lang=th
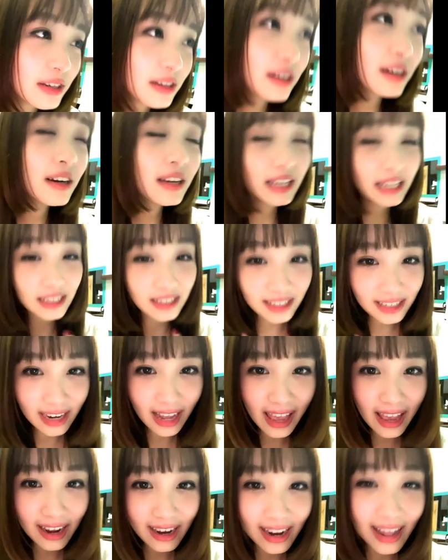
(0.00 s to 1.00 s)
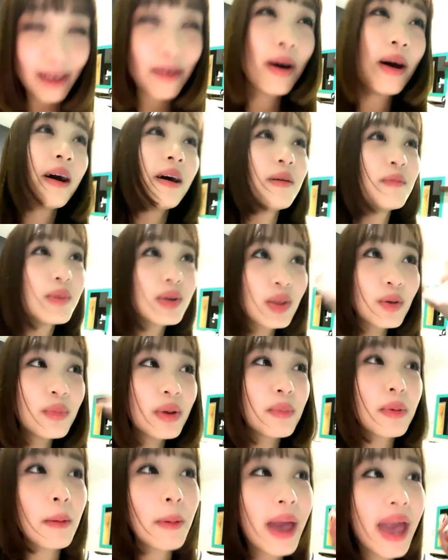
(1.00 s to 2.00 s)
ก็คิดเองแหละว่ามันต้องมี
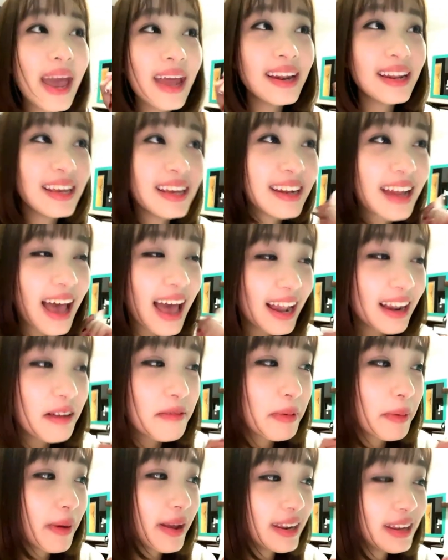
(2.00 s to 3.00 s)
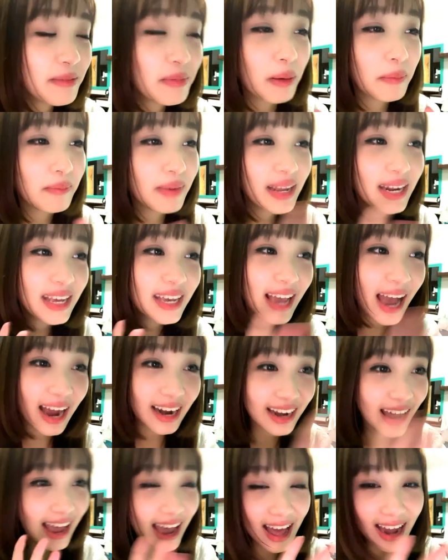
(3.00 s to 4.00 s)
ประเภทนี้แน่เลยประเภทที่แบบไม่ได้อยาก
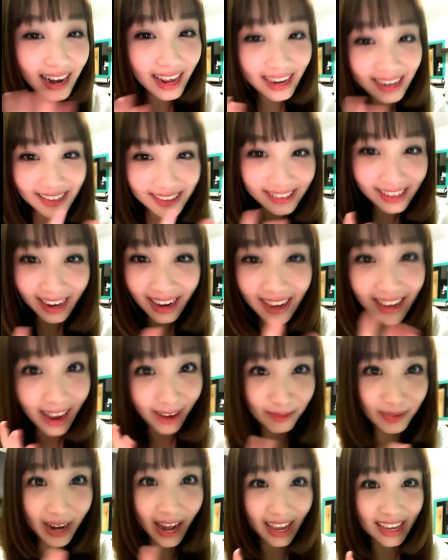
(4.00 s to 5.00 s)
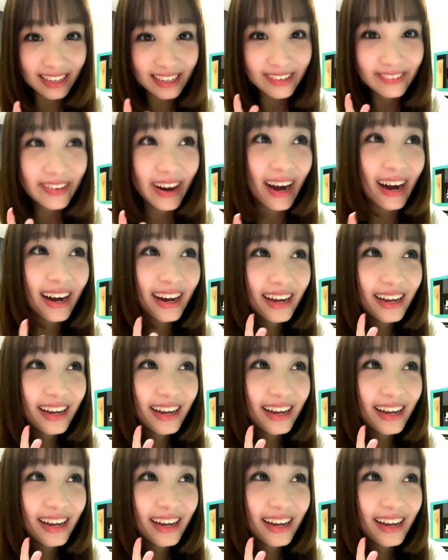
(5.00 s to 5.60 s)
ได้อะไรเลยแค่อยากมาถ่ายคลิปอะ